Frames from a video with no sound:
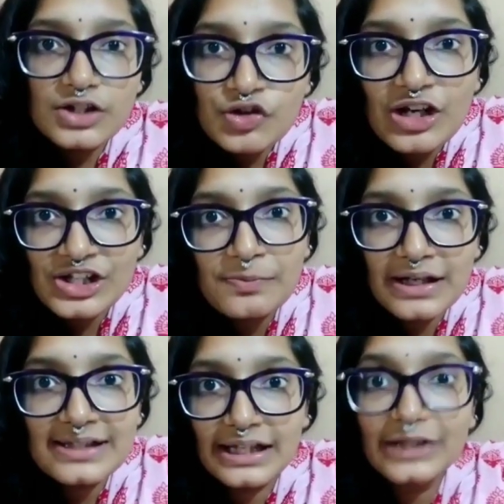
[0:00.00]
స్ట్రెచ్
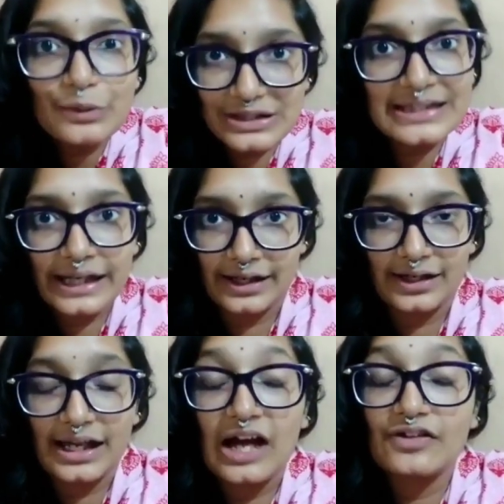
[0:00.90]
మార్క్స్ అనేవి వస్తాయి
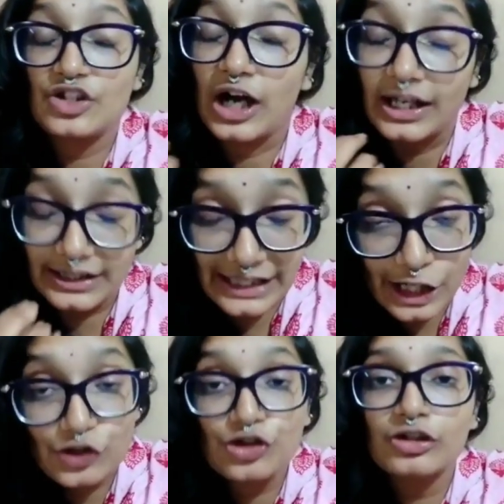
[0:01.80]
అవి చాలా
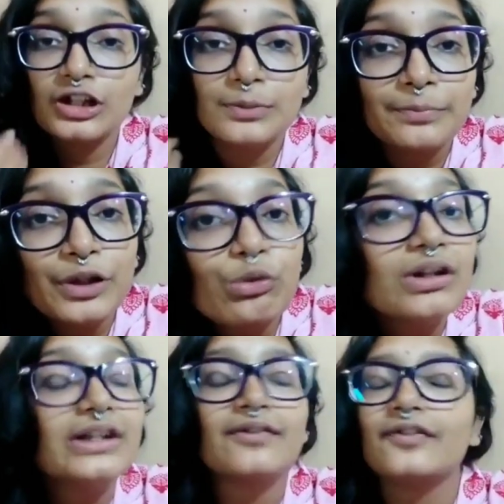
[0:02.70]
న్యాచురల్
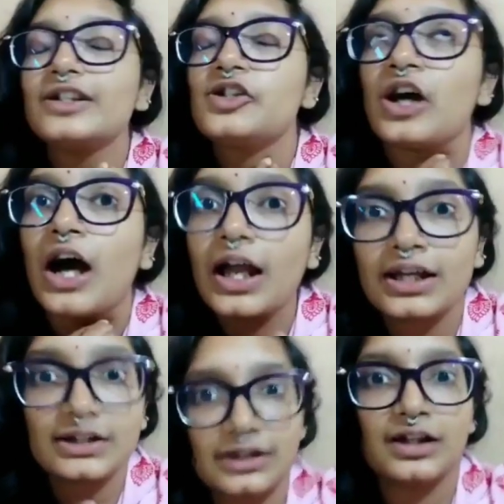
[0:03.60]
బ్యూటిఫుల్
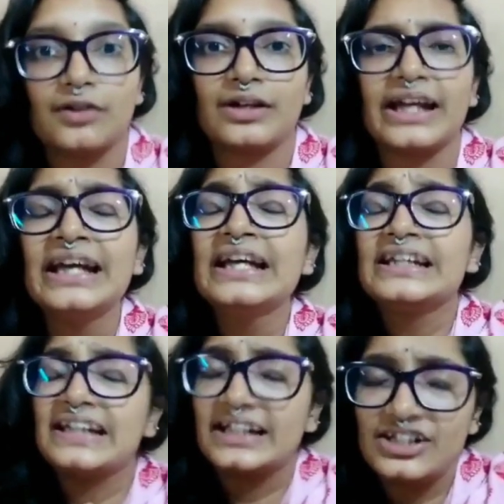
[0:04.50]
చాలా అందంగా ఉంటాయి
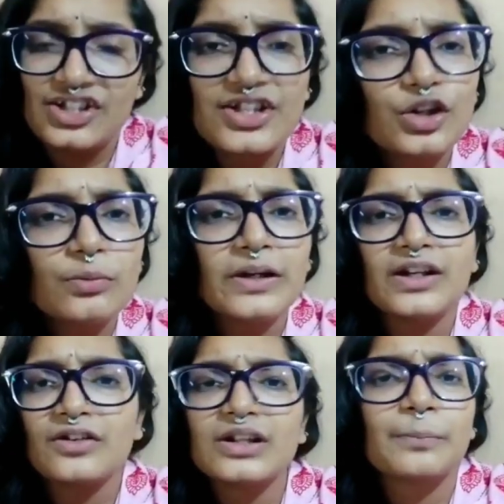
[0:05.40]
దాని నుంచి
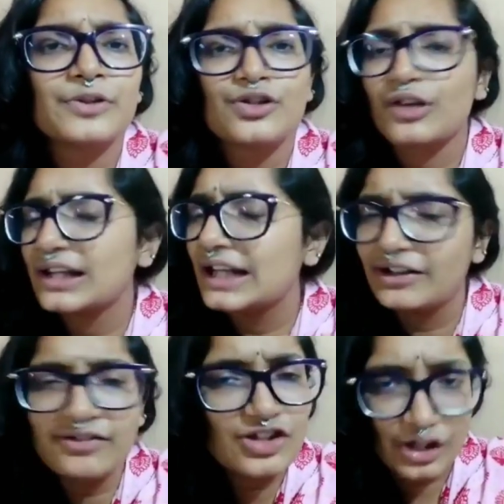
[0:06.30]
సిగ్గుపడడం తప్పించుకోవడం
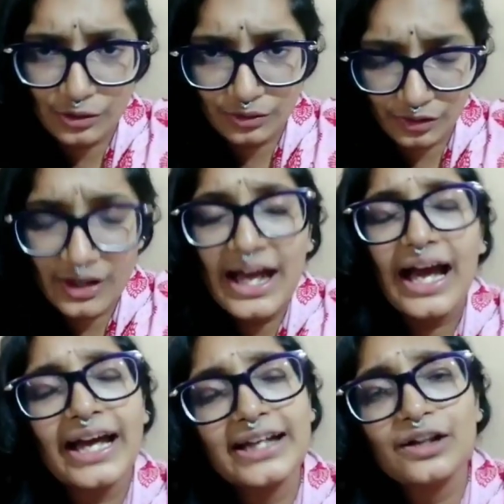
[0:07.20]
లాంటివి చేయకూడదు
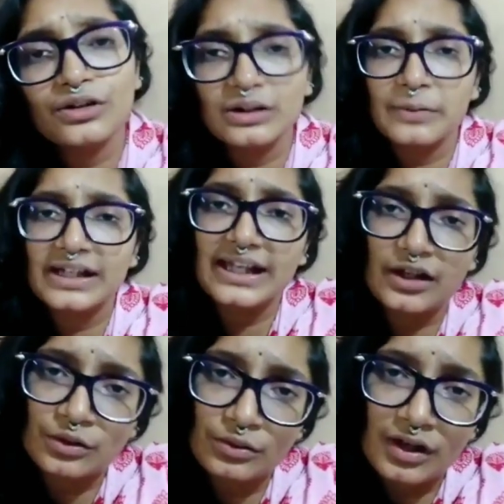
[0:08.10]
అయినా కొంతమందికి
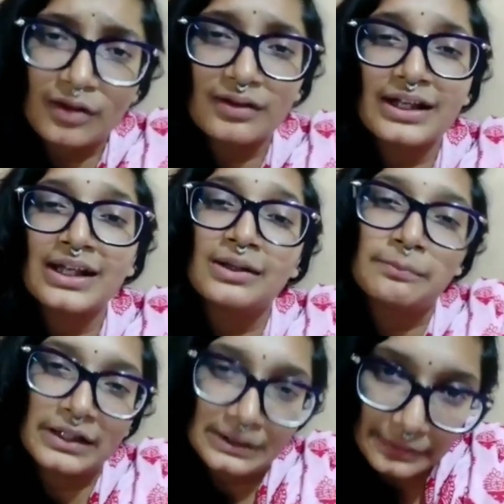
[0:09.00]
ఎక్కువగా ఉండి
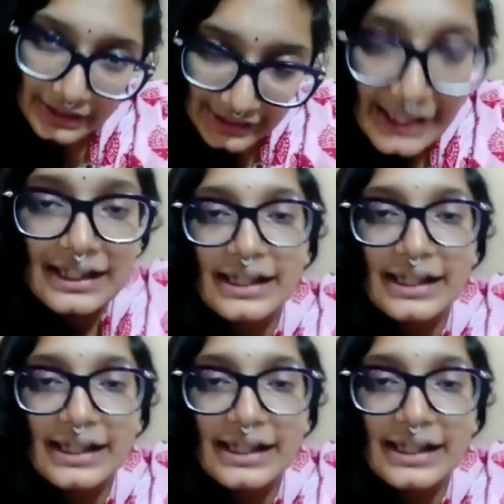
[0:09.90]
ఇబ్బంది పడితే